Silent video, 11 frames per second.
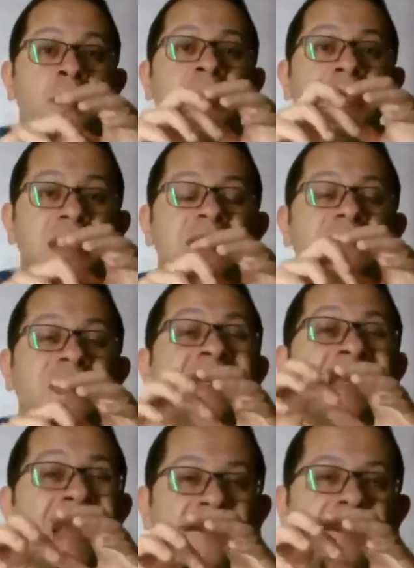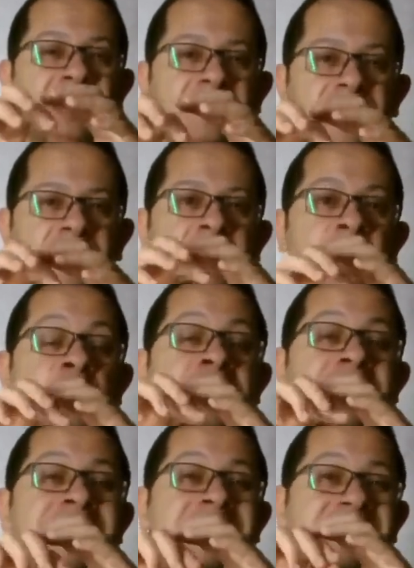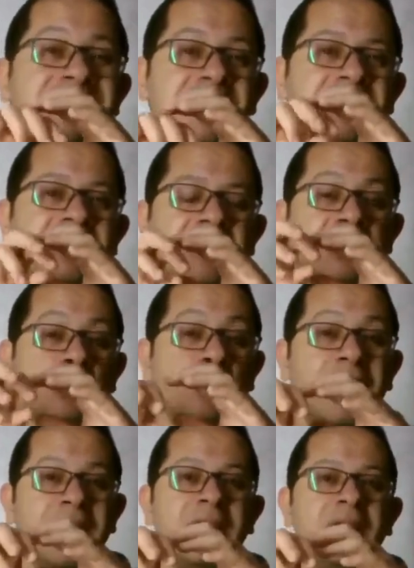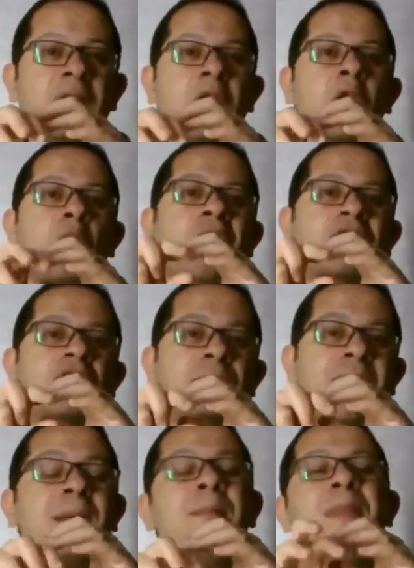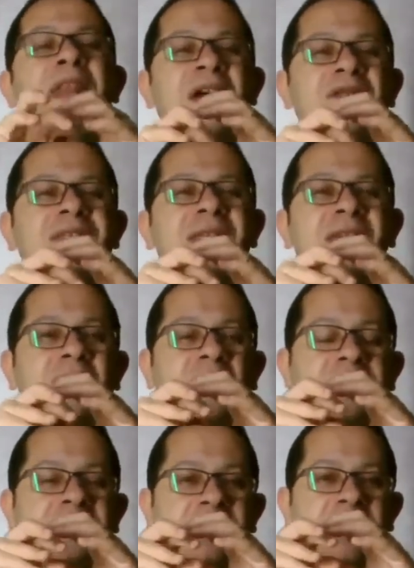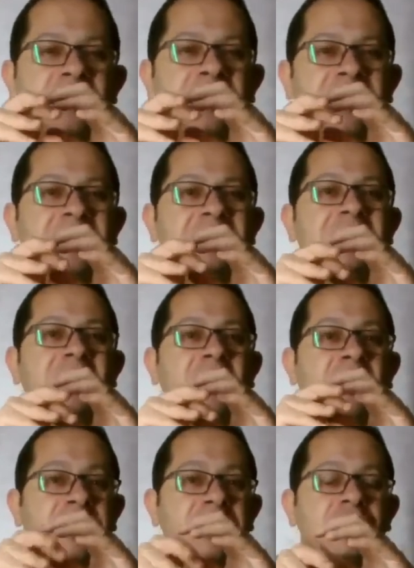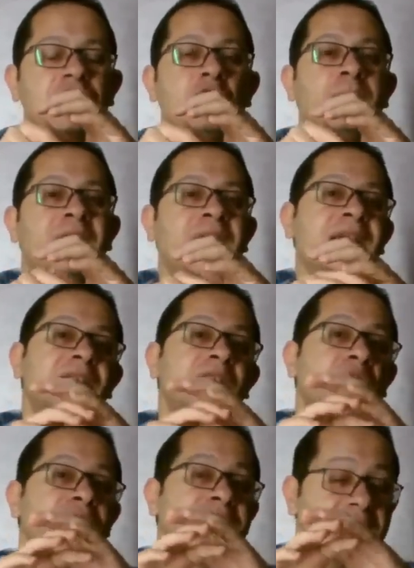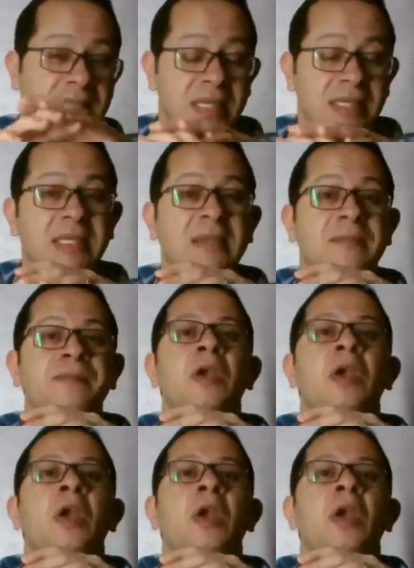ممكن يحصل فيه نفس الفكره ويديني سيستك سويلينج وهيبقى بنفس الكرايتيريا من حيث الكالوريشن ومن حيث الكونسيستنسي